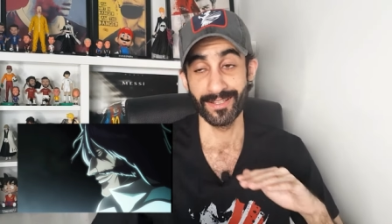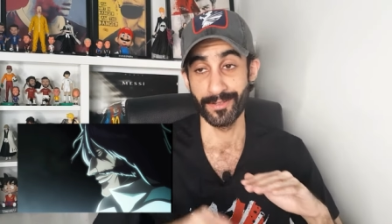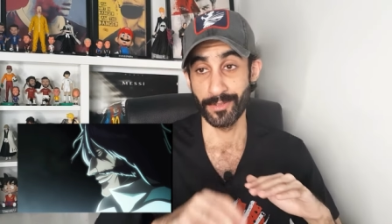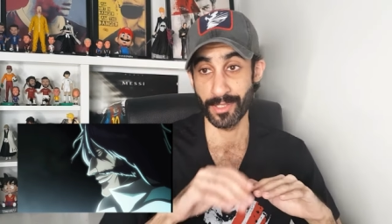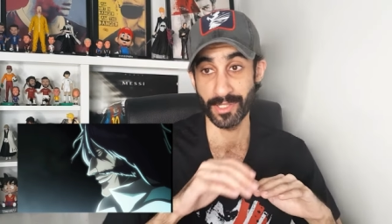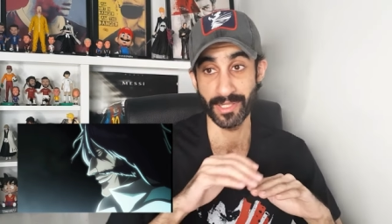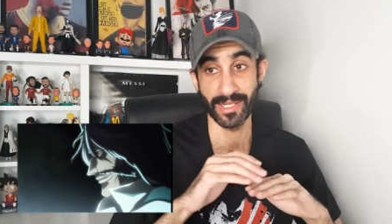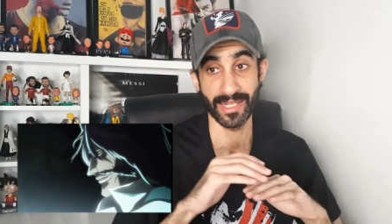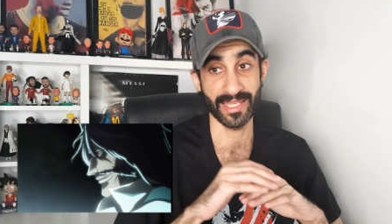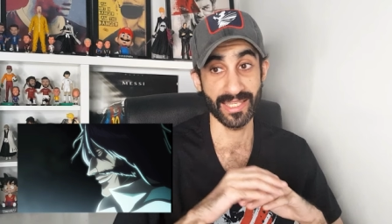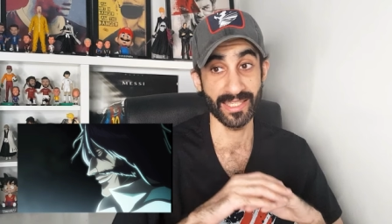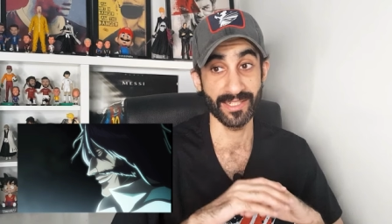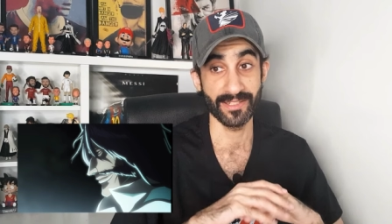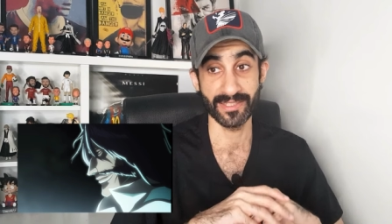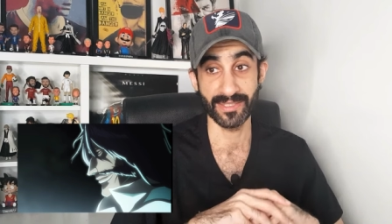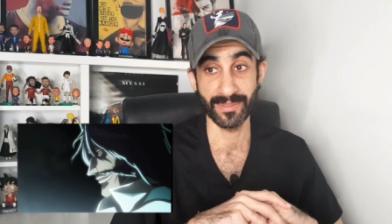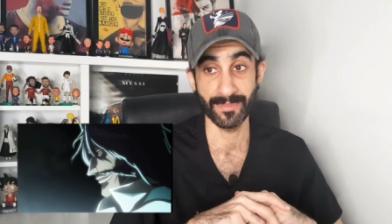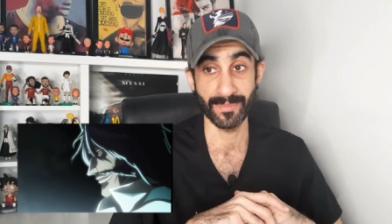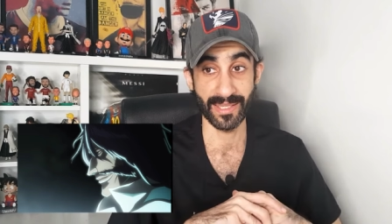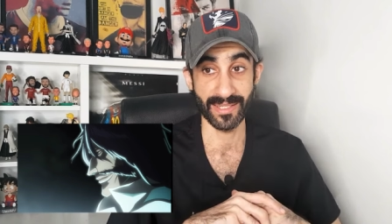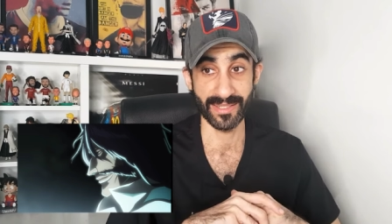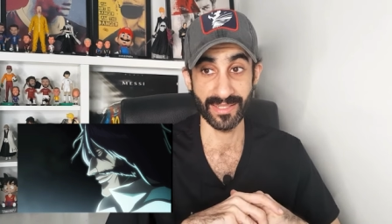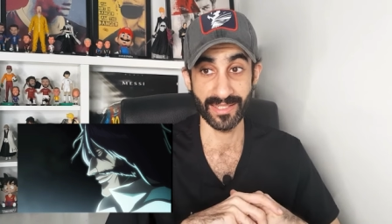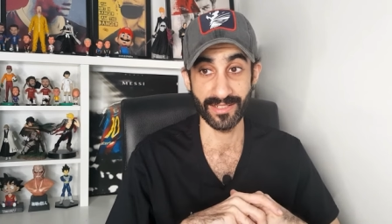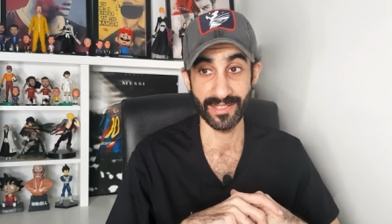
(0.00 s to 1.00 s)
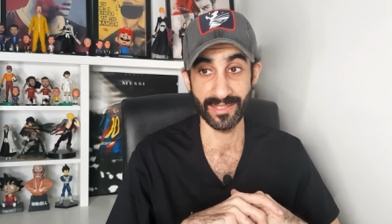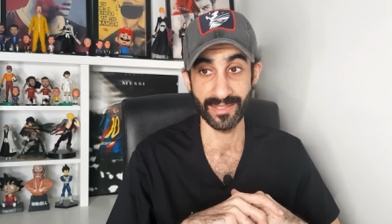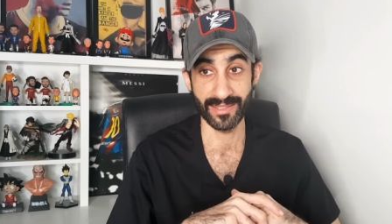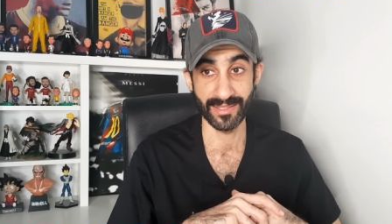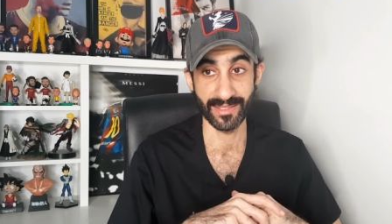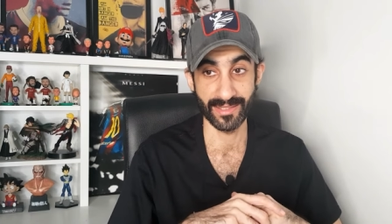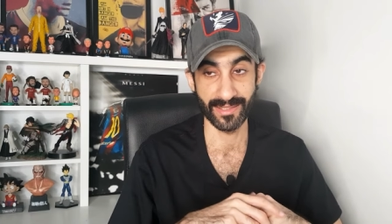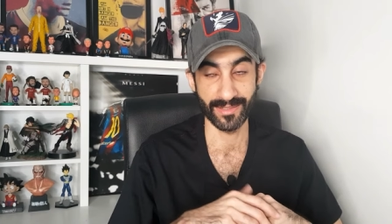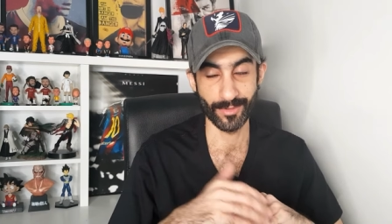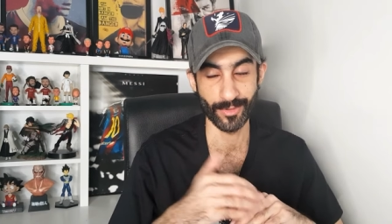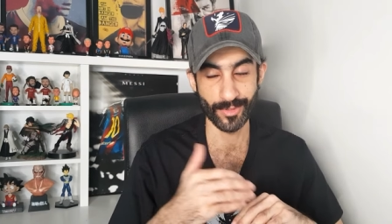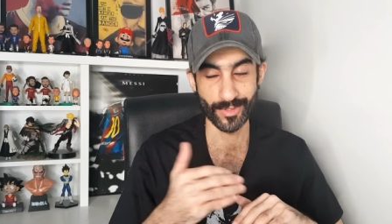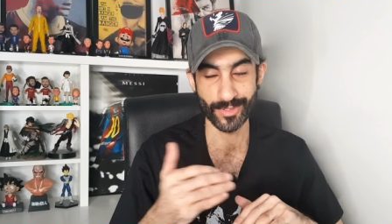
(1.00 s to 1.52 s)
لكن اكيد اتمنى
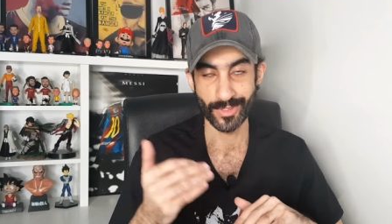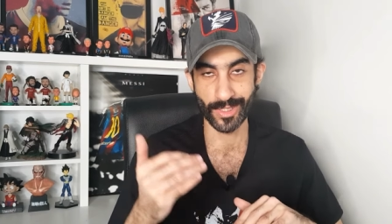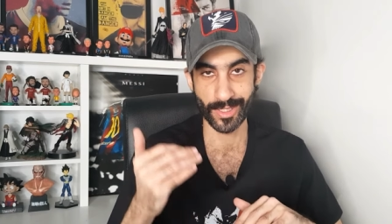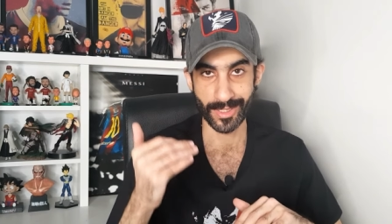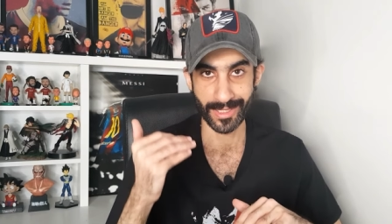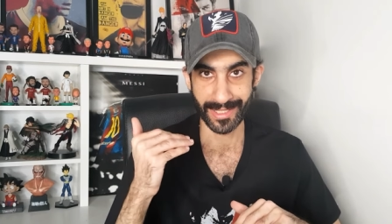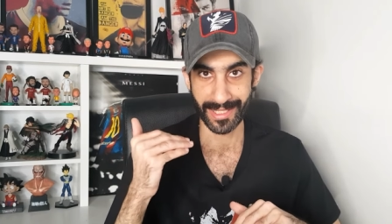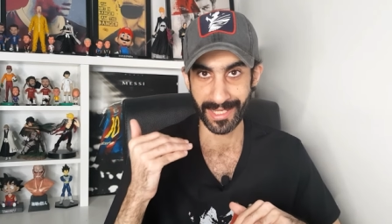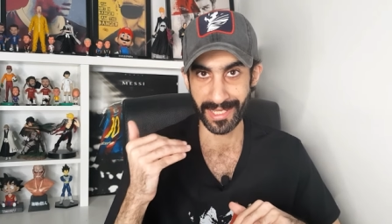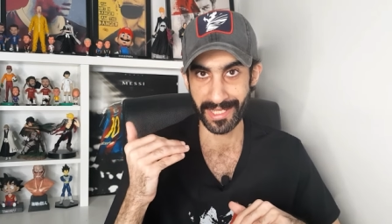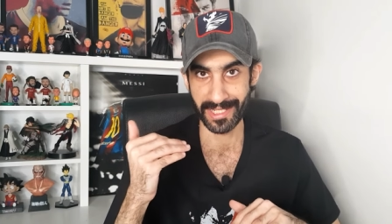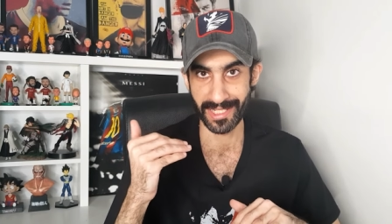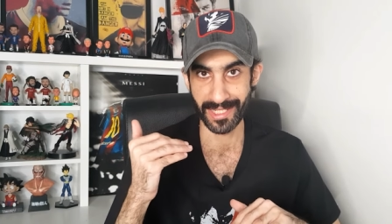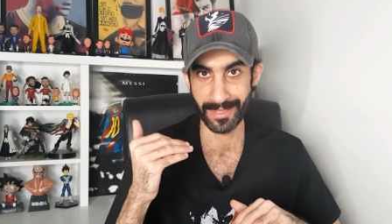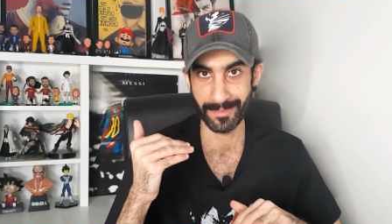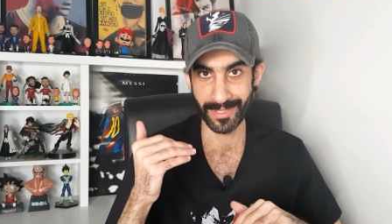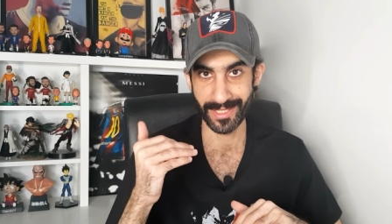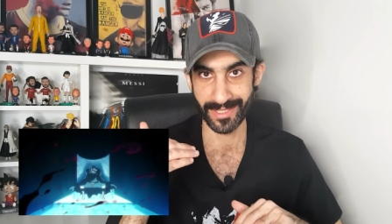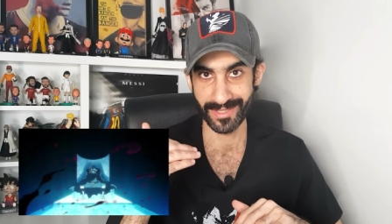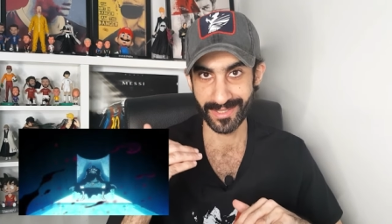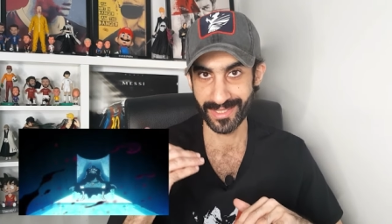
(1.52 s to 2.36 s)
الاوستات القديمه